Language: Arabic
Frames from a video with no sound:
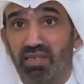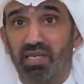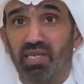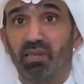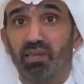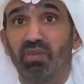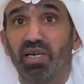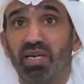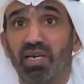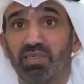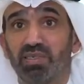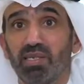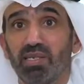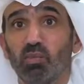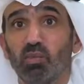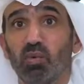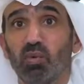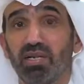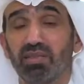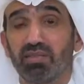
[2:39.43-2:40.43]
لحمايه
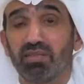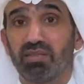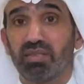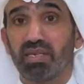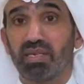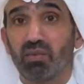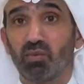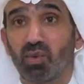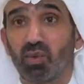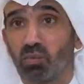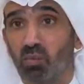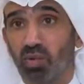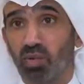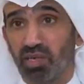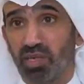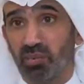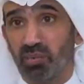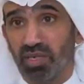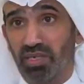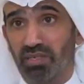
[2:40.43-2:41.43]
المواطنين
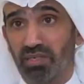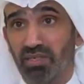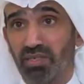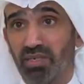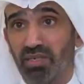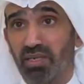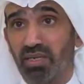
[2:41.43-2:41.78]
والمقيمين.